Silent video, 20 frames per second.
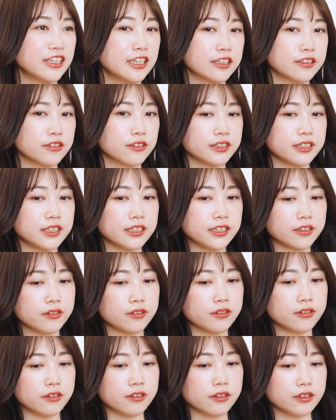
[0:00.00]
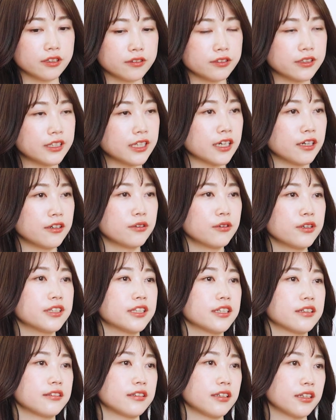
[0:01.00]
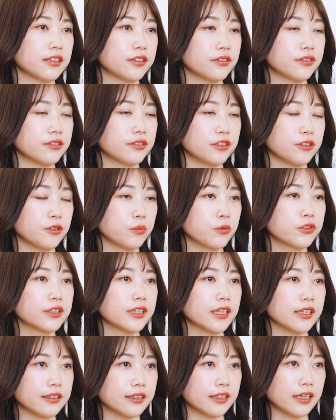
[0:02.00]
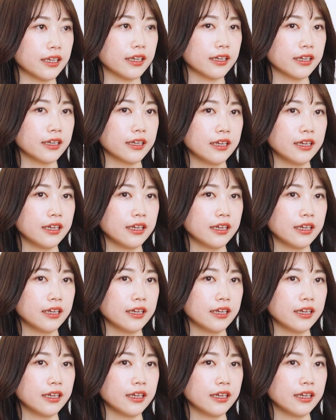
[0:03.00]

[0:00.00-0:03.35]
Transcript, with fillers: うん、そっちにこう船が動いていくなというふうに思っていて